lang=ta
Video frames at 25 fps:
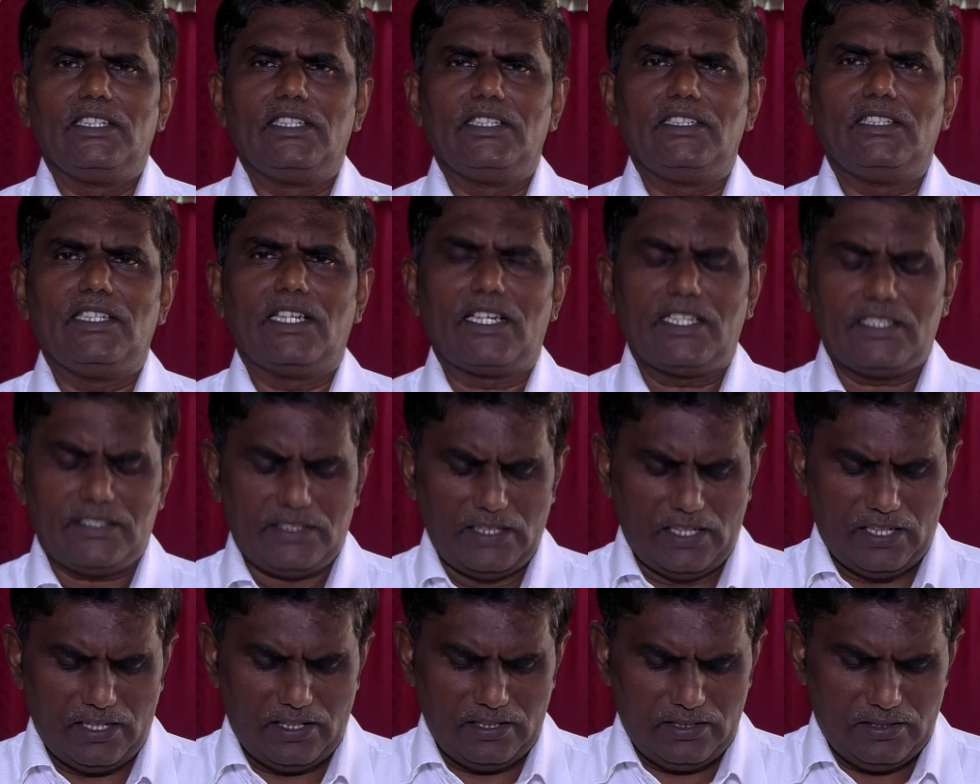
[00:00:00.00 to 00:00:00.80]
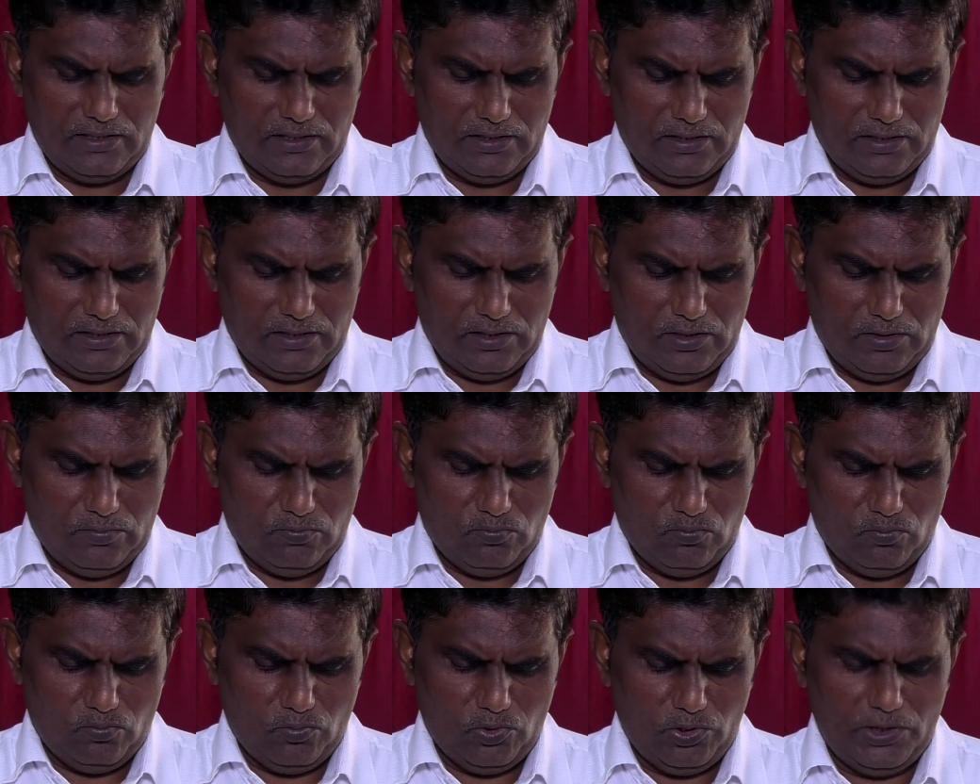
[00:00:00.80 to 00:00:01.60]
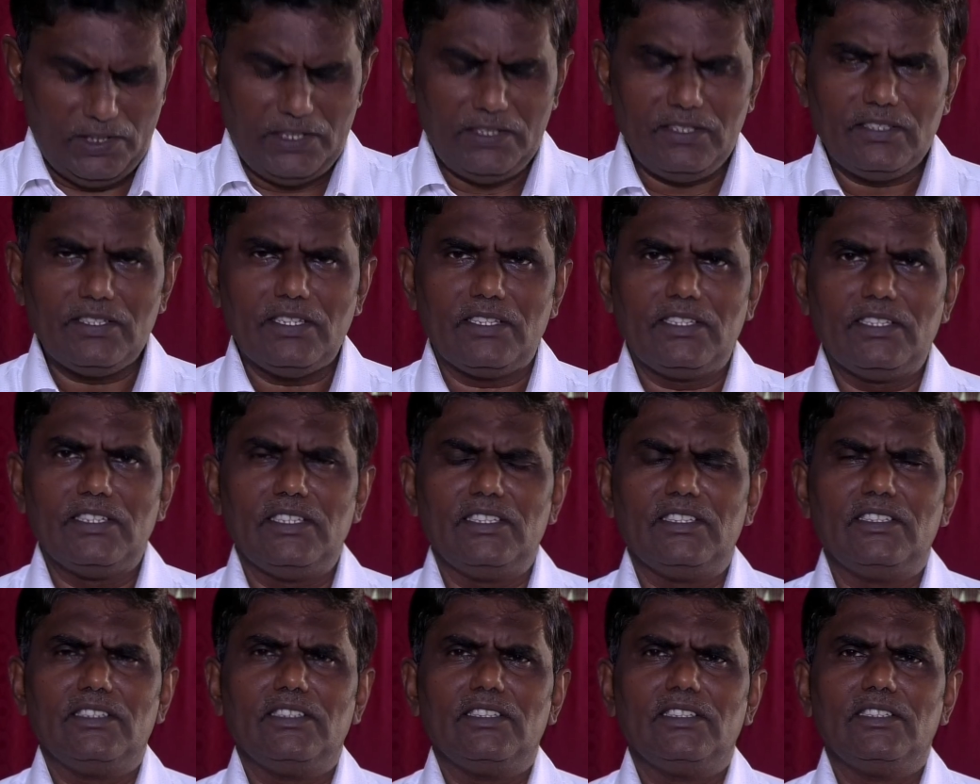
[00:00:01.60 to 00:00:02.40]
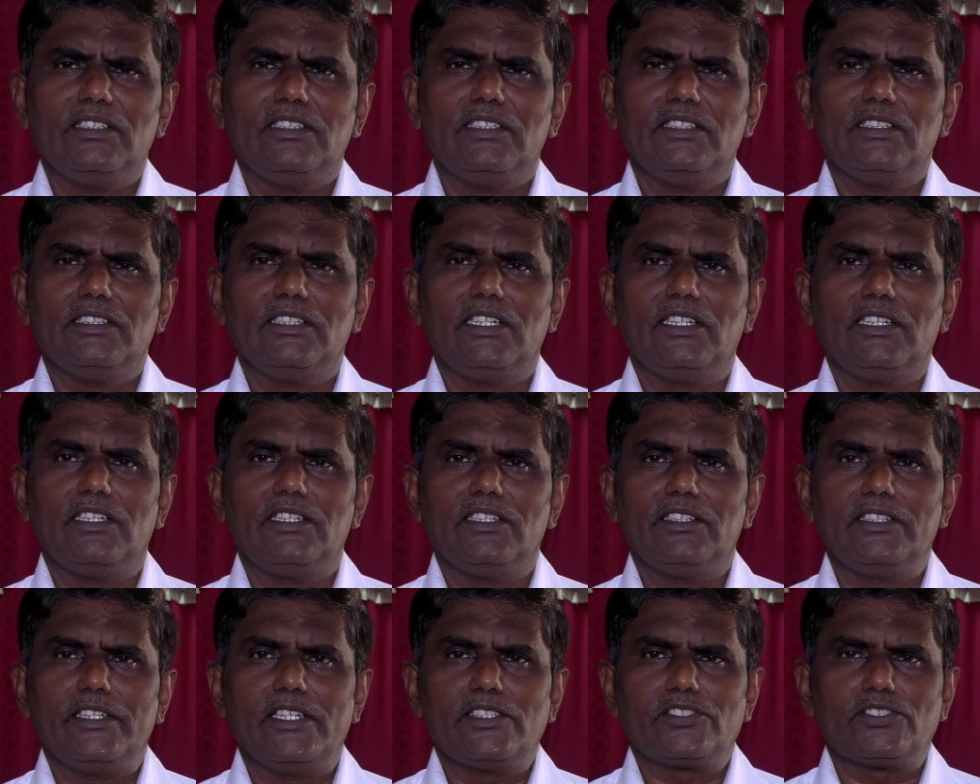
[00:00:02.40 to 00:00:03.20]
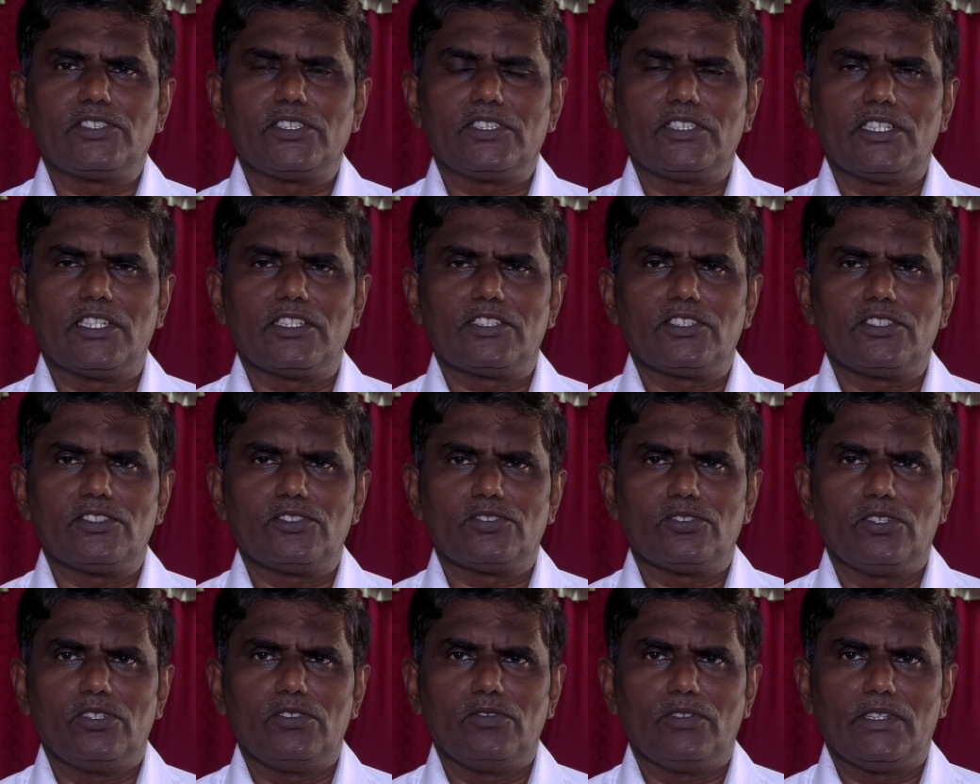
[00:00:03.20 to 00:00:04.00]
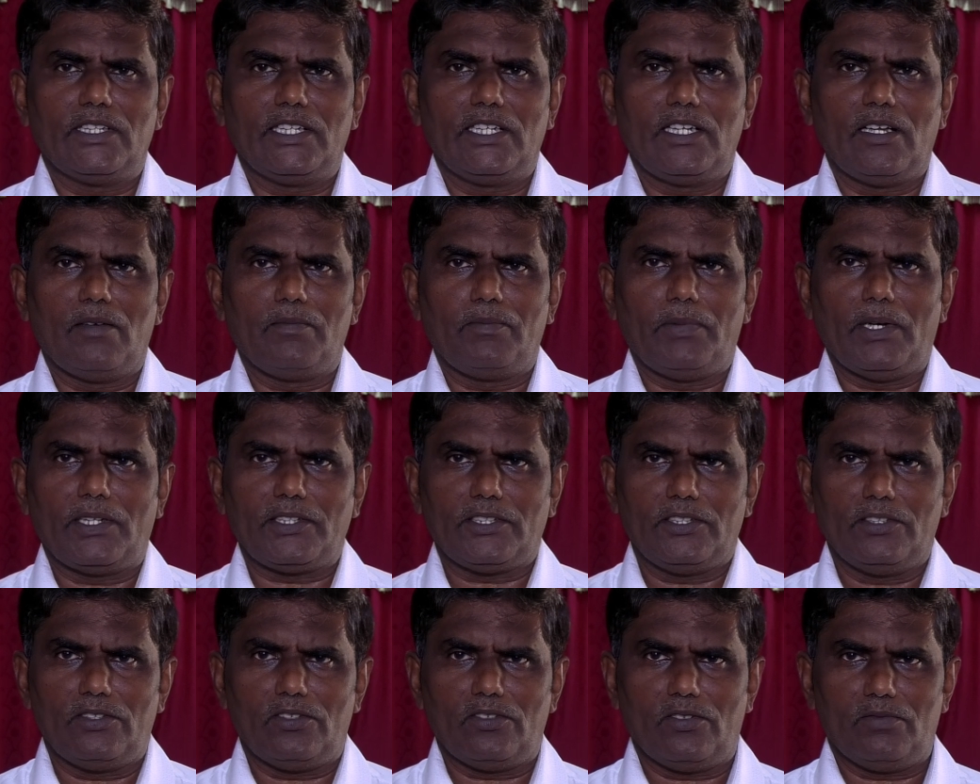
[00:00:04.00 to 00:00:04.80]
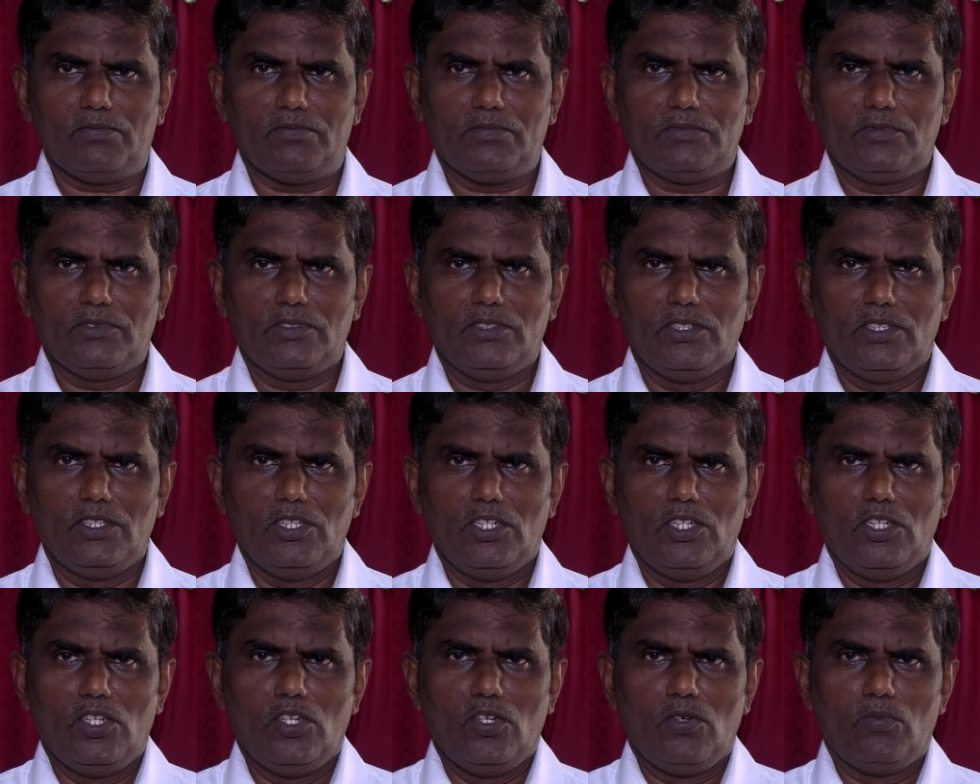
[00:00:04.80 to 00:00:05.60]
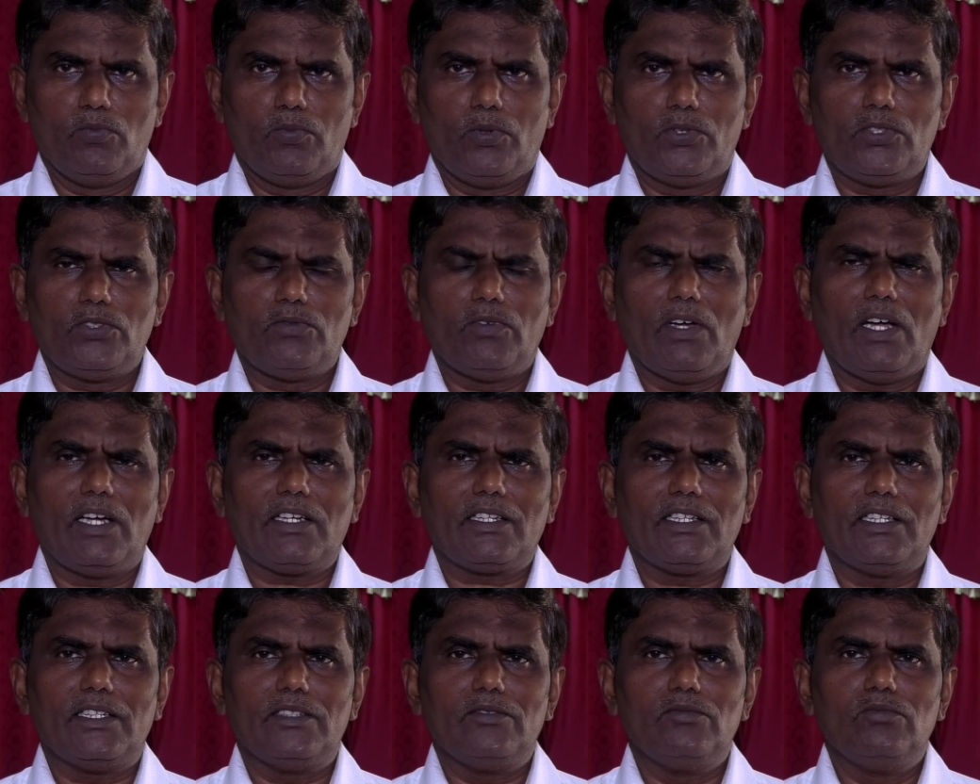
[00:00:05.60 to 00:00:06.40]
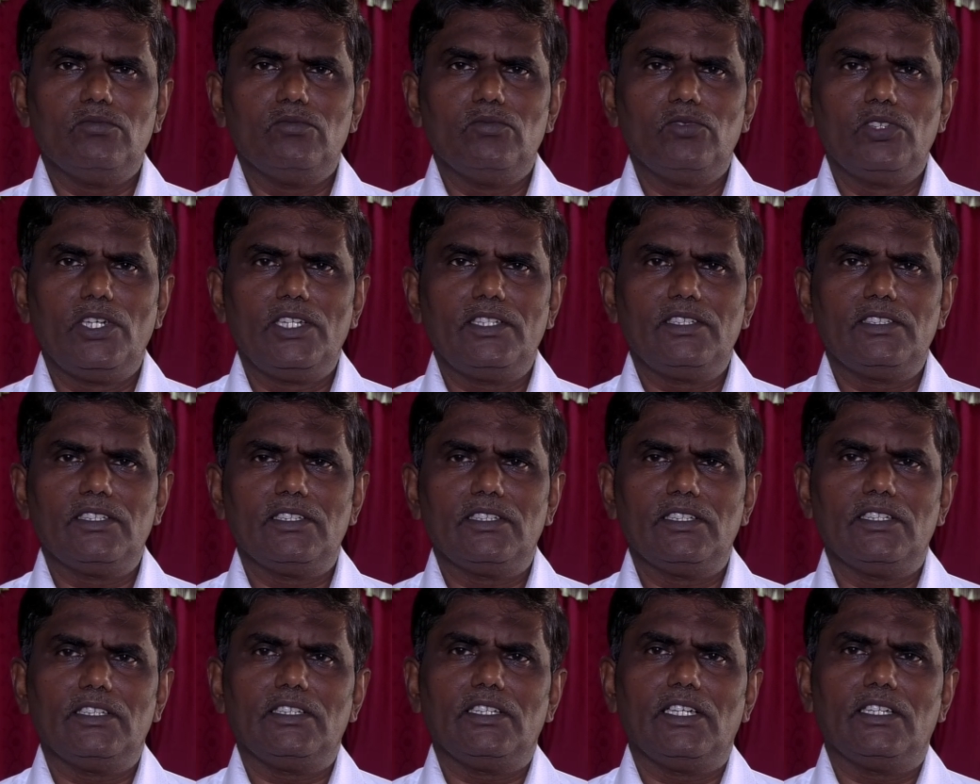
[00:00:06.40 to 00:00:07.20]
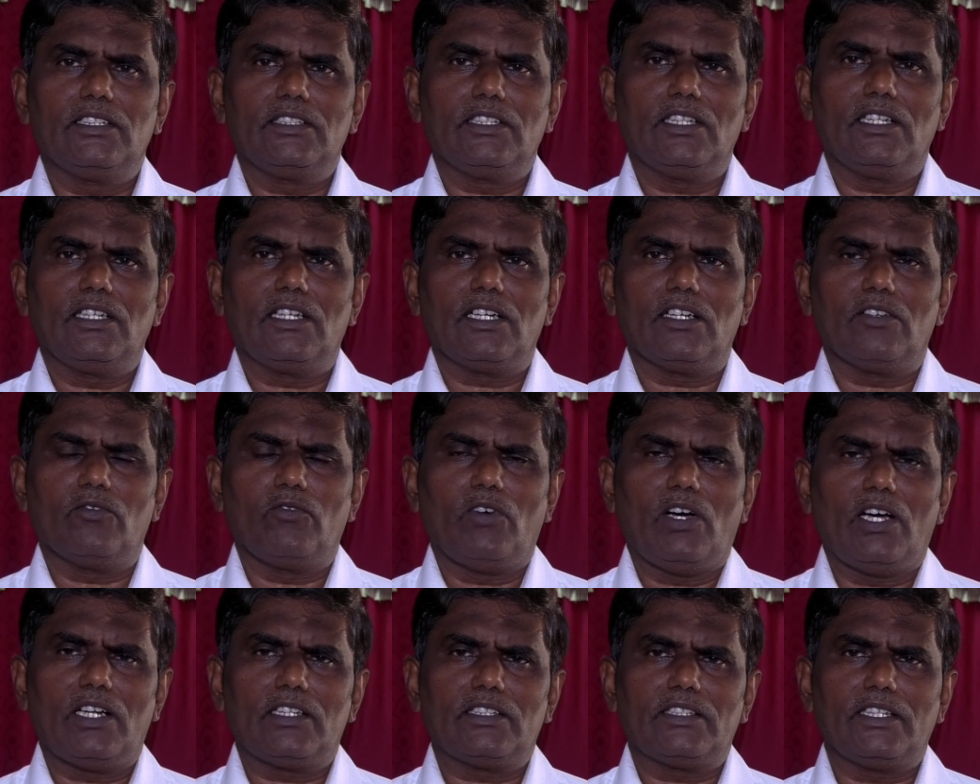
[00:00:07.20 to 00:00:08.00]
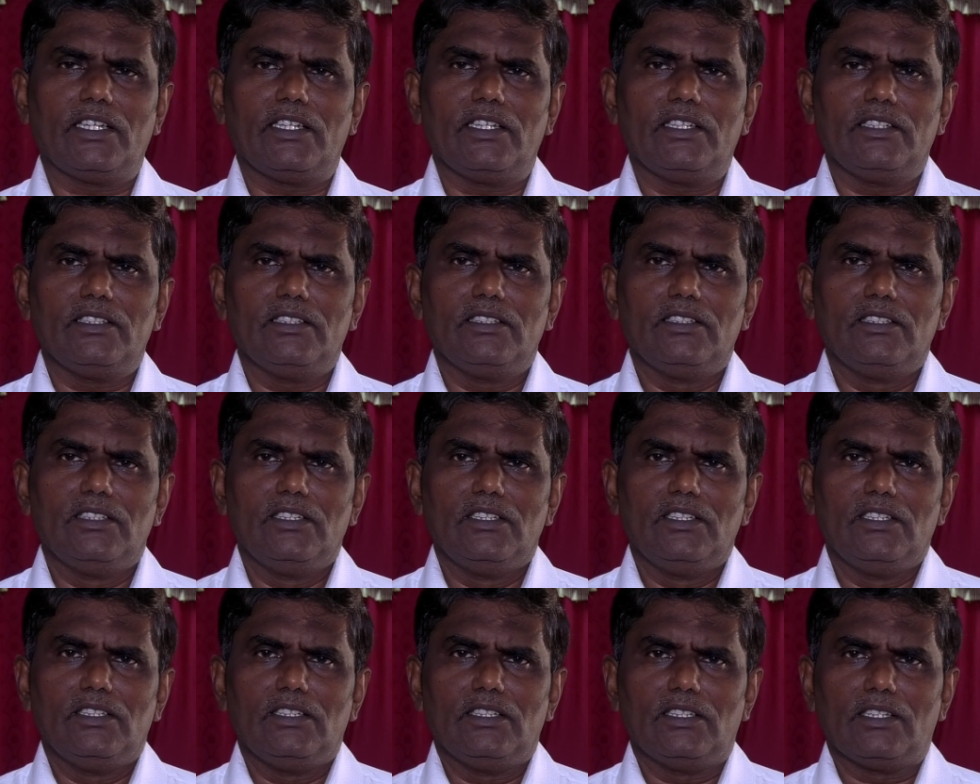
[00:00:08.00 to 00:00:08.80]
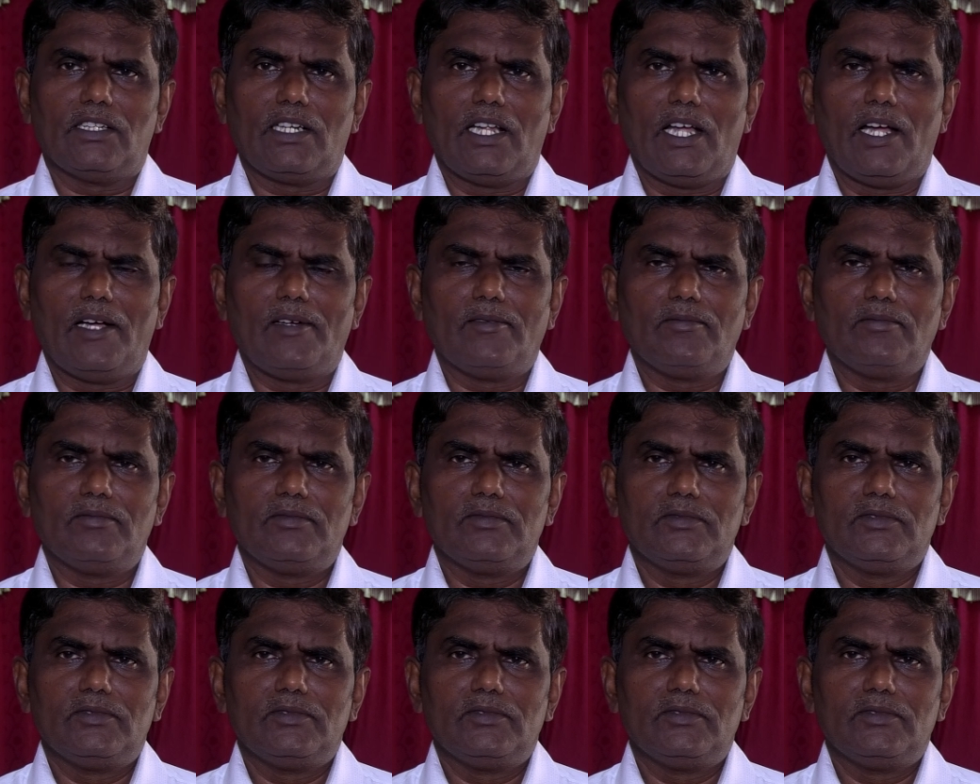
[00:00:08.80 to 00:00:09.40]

இந்த இடத்தில் முடிந்தது என்று இயேசு கிறிஸ்து சொல்வதை நாம் பார்க்கின்றோம் பொதுவாக முடிந்தது என்கின்ற வார்த்தை நாம்